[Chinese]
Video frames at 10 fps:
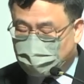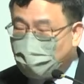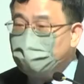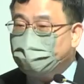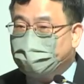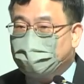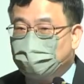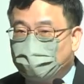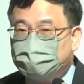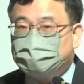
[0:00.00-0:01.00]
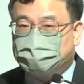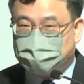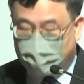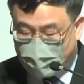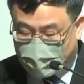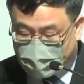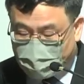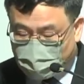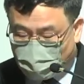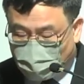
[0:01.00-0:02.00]
公平、更温情、
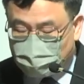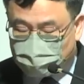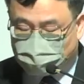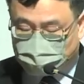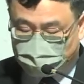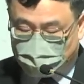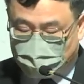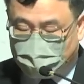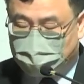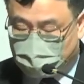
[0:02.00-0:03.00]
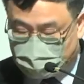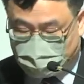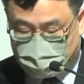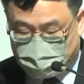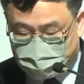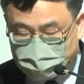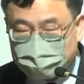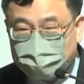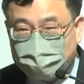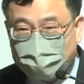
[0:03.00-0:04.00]
更有温度、更和谐，
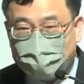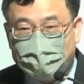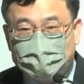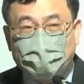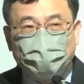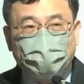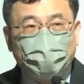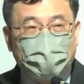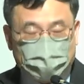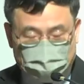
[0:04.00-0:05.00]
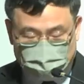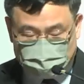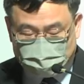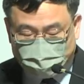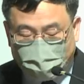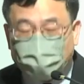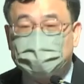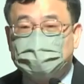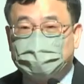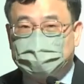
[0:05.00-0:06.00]
让文化一些败坏
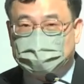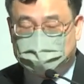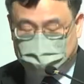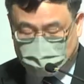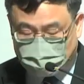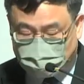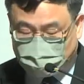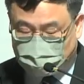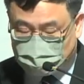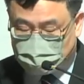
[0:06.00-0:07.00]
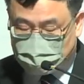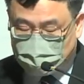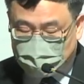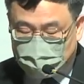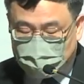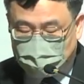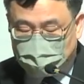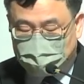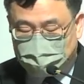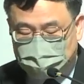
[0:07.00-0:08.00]
的东西被更新，
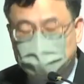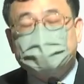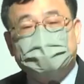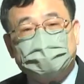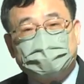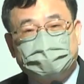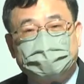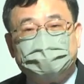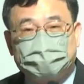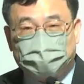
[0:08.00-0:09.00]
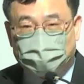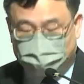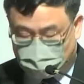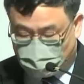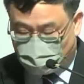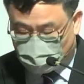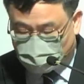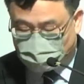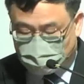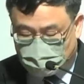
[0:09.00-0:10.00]
这个也是个间接拓展神的国
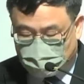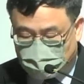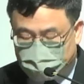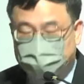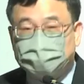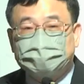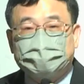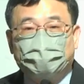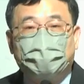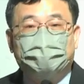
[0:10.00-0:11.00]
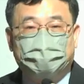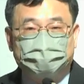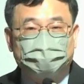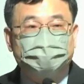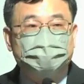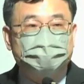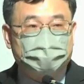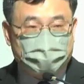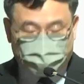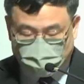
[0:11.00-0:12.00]
度，也是向万民做见证
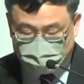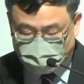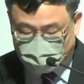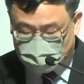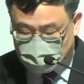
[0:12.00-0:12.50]
的一个方式。